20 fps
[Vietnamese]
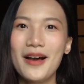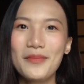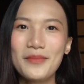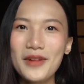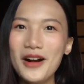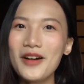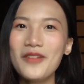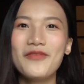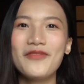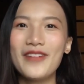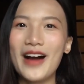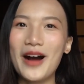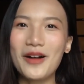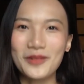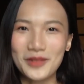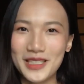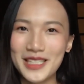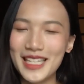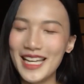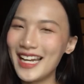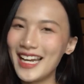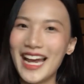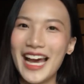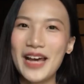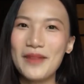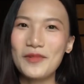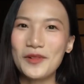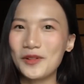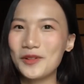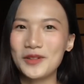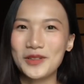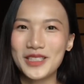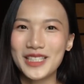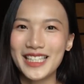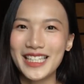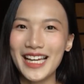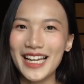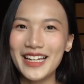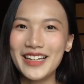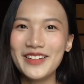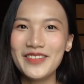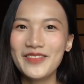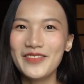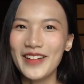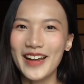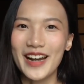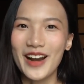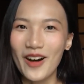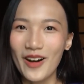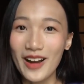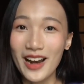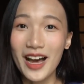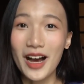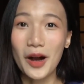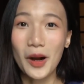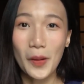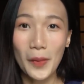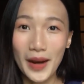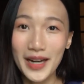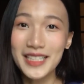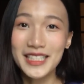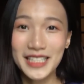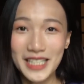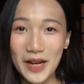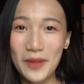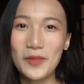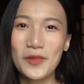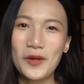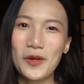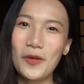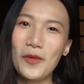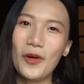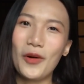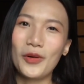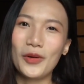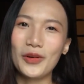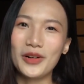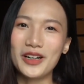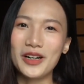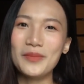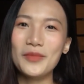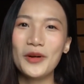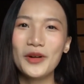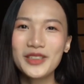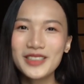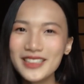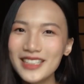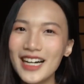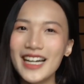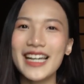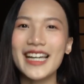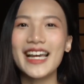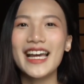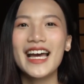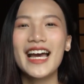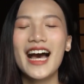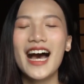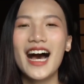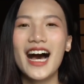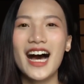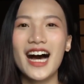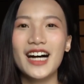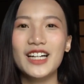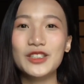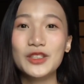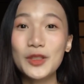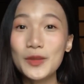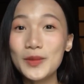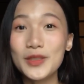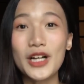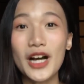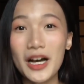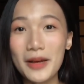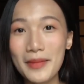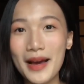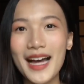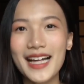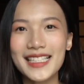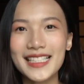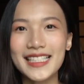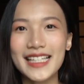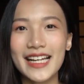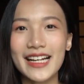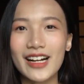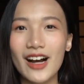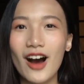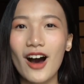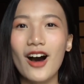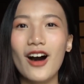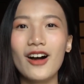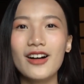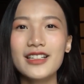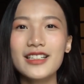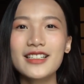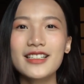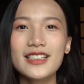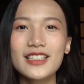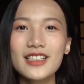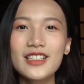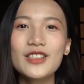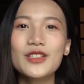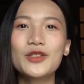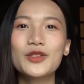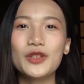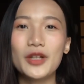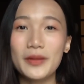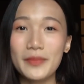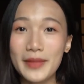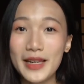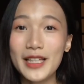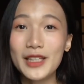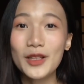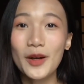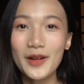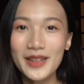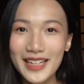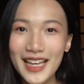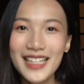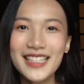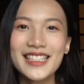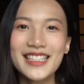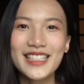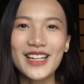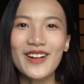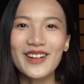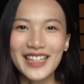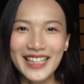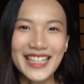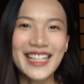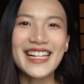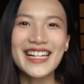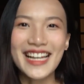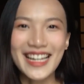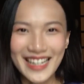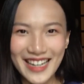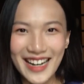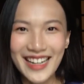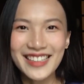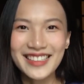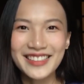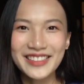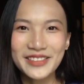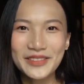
bước vào cuộc chiến này Một cuộc chiến phải nói là quan trọng của cuộc đời mỗi người à, Giúp cho các bạn sẽ có những sự chuẩn bị tốt nhất cho kỳ thi này nhé